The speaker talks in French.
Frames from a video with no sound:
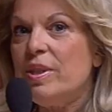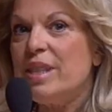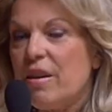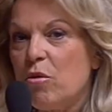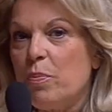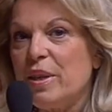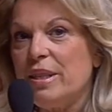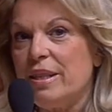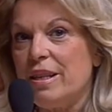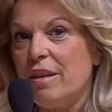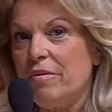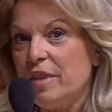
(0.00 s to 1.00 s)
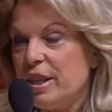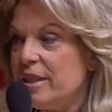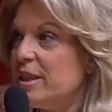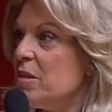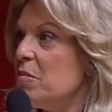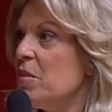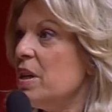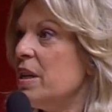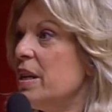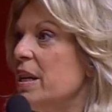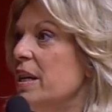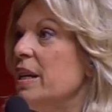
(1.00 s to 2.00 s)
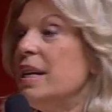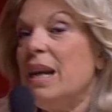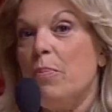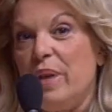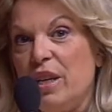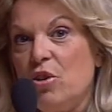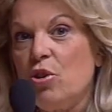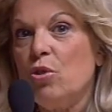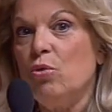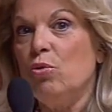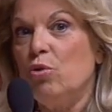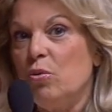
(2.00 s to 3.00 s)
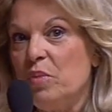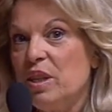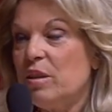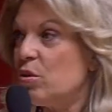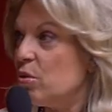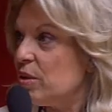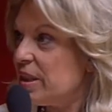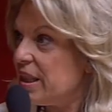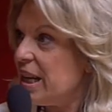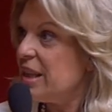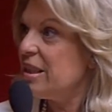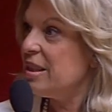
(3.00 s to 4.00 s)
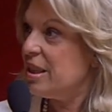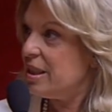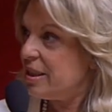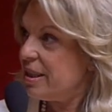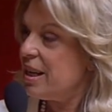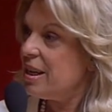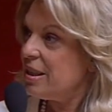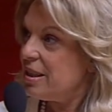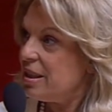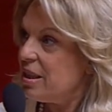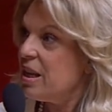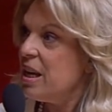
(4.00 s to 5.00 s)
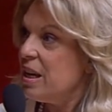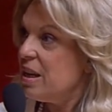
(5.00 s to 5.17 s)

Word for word: nous ne savons pas si la victime est la plaignante ou Dominique strauss c'est cela Oui,